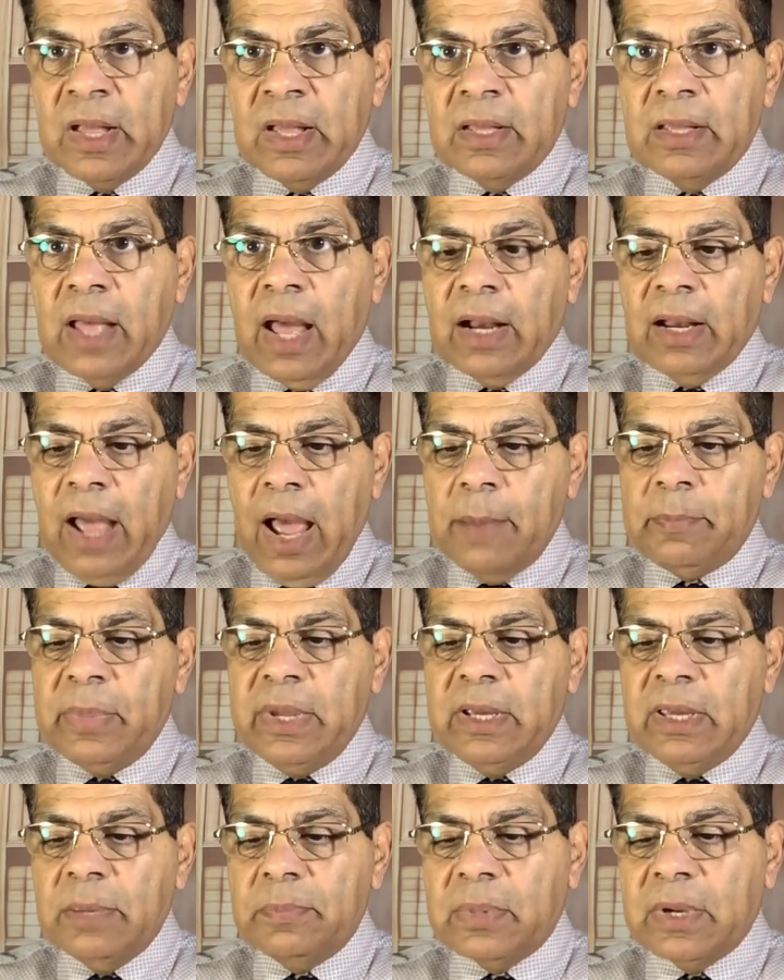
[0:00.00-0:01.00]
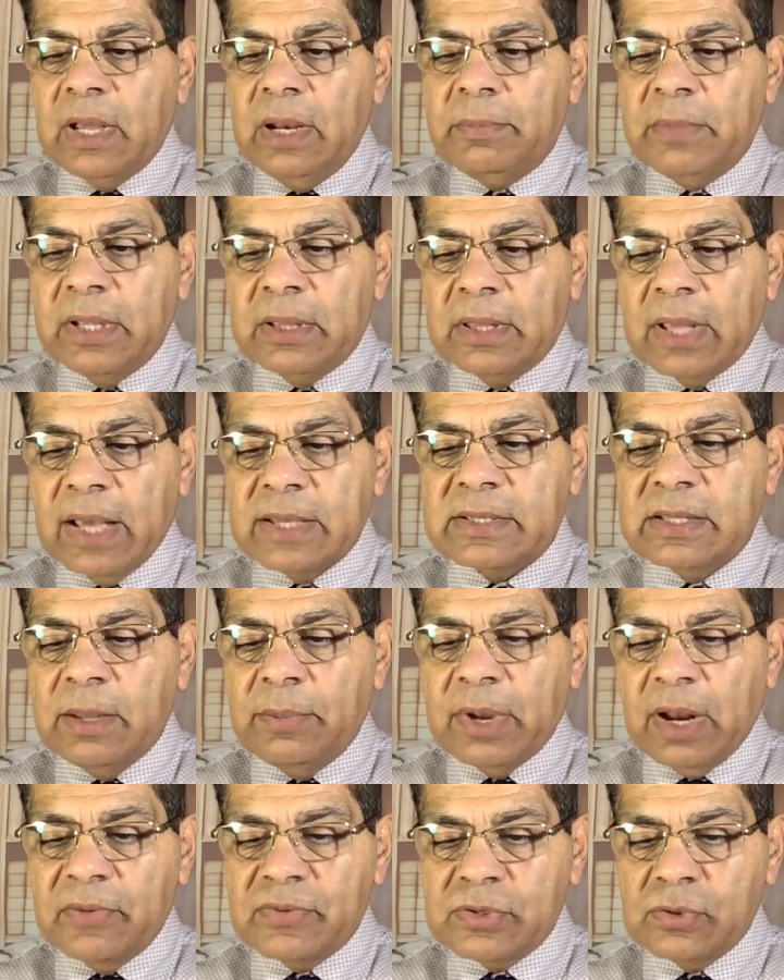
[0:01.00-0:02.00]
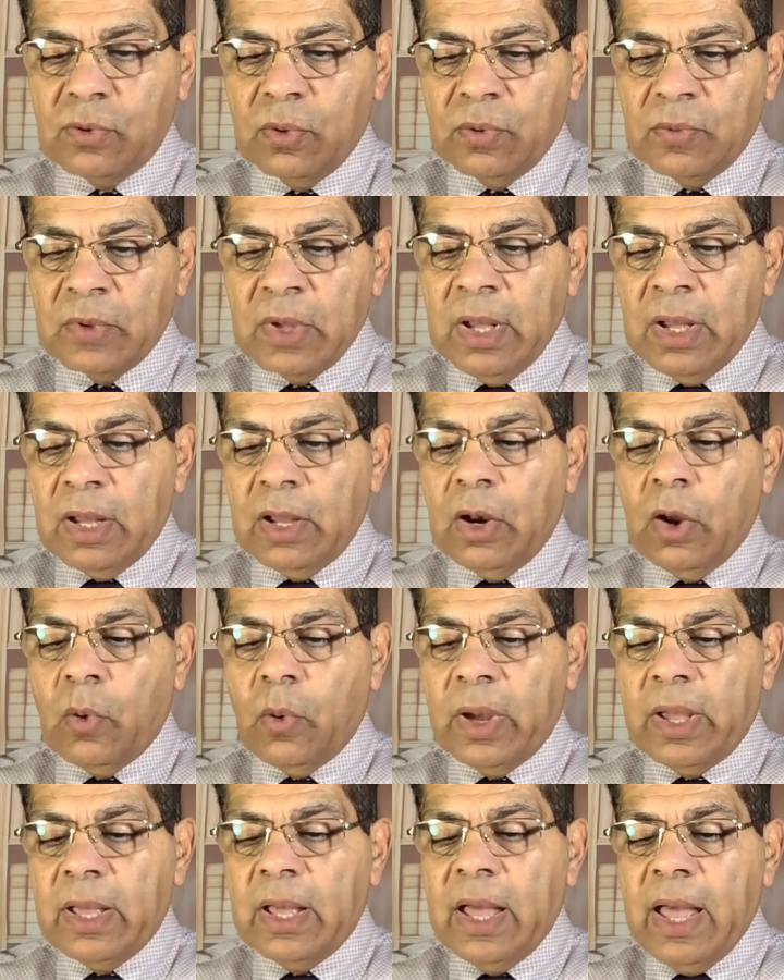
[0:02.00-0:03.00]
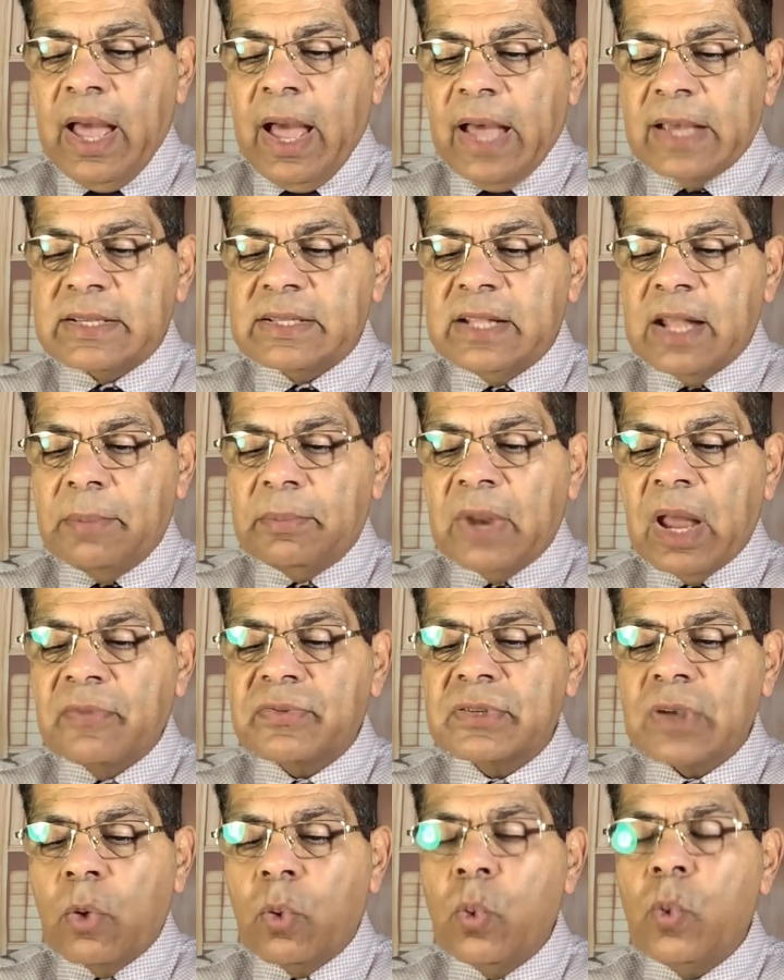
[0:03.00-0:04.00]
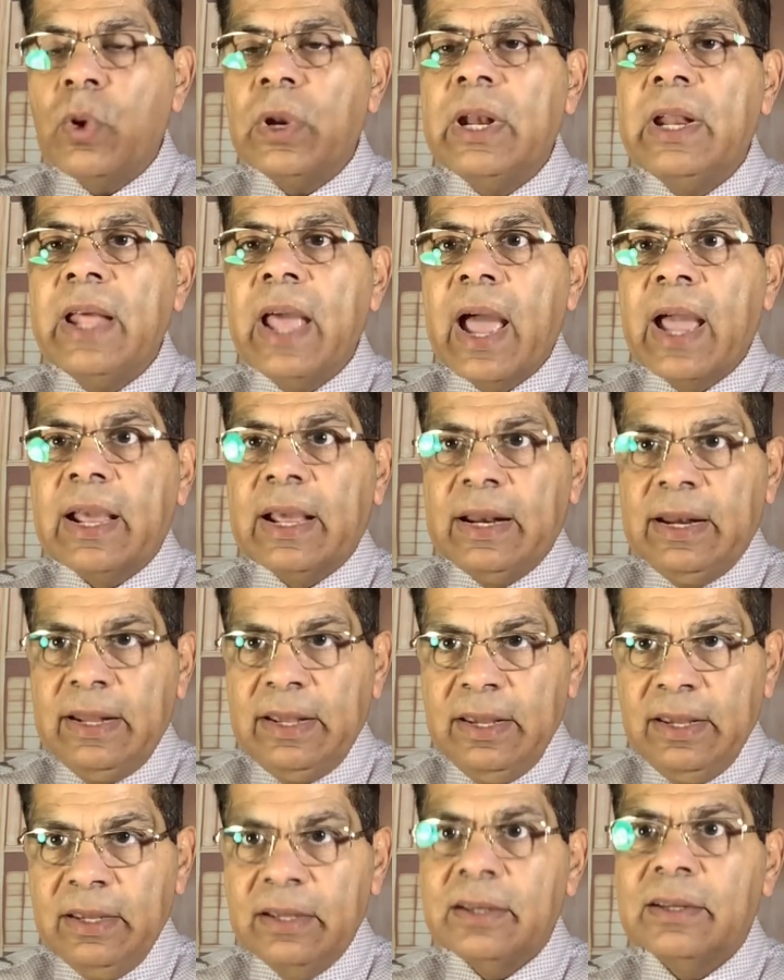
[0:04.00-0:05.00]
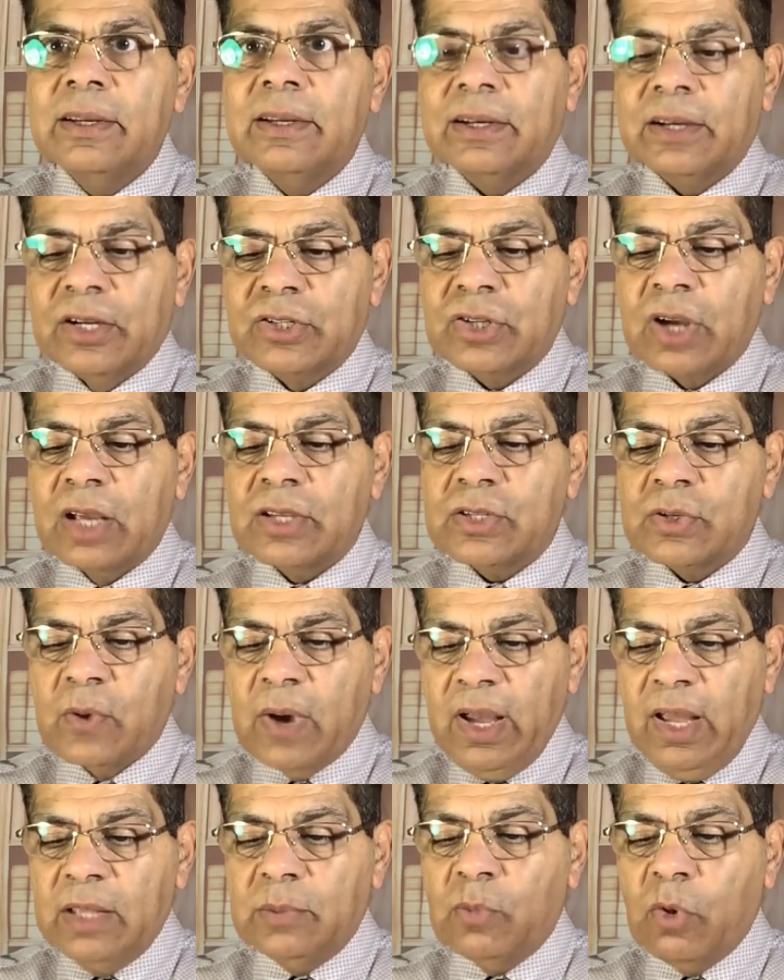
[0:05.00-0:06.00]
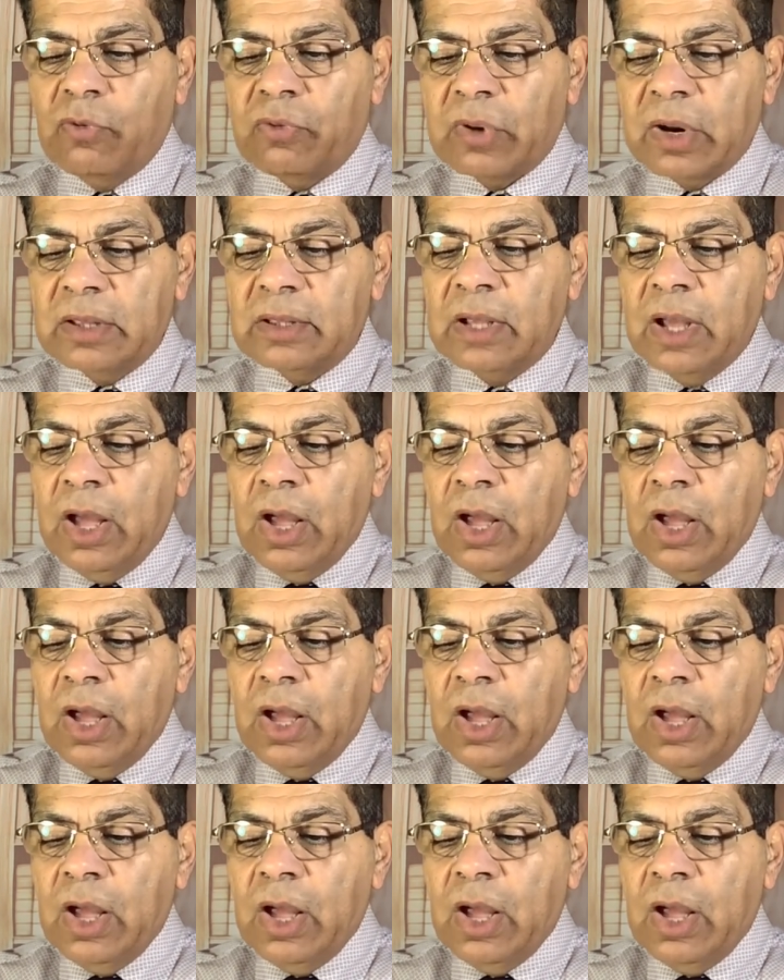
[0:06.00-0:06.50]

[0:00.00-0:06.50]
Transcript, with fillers: يعني حب يجيب كلمة أسلم نفسه اللي هو إيه أسلم نفسه لأجلي كشخص واحد مفرد